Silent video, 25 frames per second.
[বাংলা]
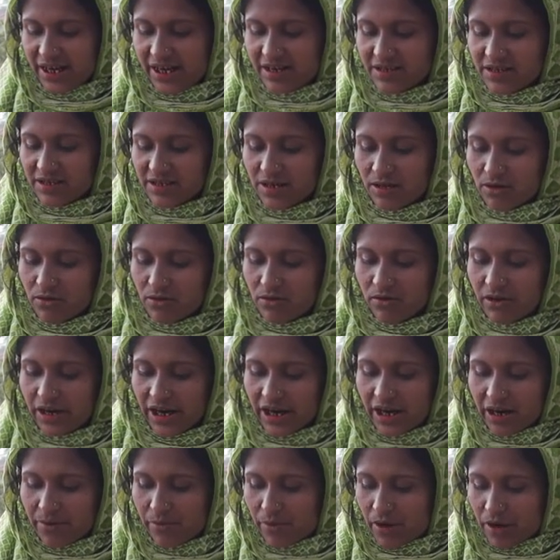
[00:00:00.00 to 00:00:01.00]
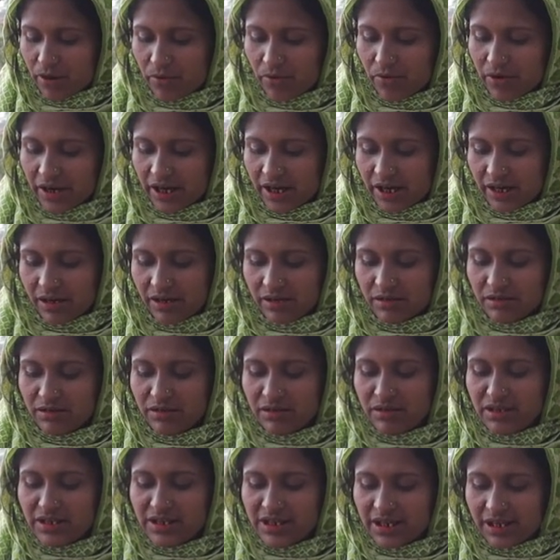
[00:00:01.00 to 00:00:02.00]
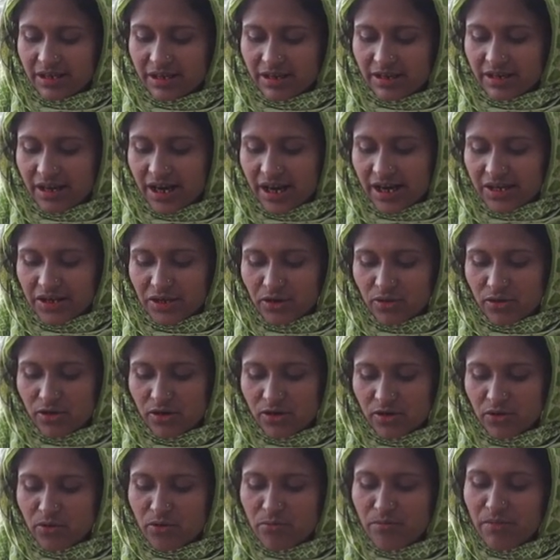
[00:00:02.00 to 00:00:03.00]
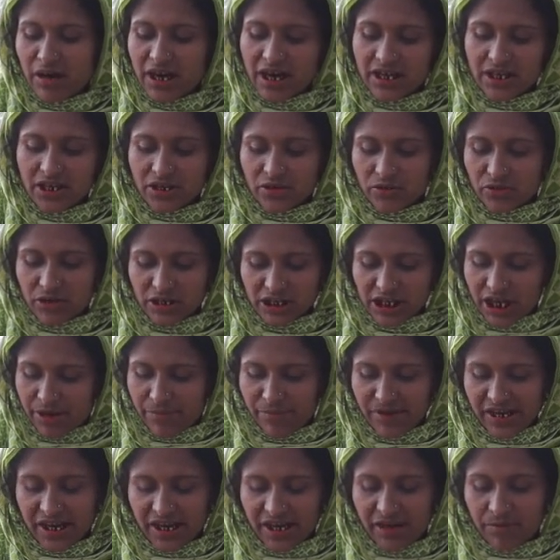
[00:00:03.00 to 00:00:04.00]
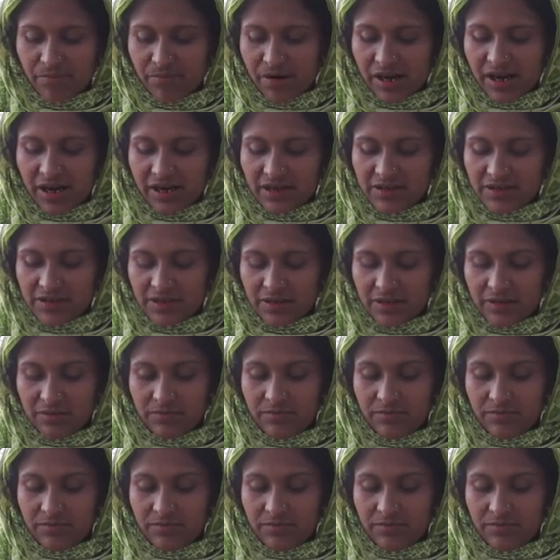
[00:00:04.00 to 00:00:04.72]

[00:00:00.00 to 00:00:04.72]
মেয়ে আছে ওগো লেখাপড়া করায় নিজের খাইতে রুম ভাড়া দিতে স্বামী নাই মারা গেছে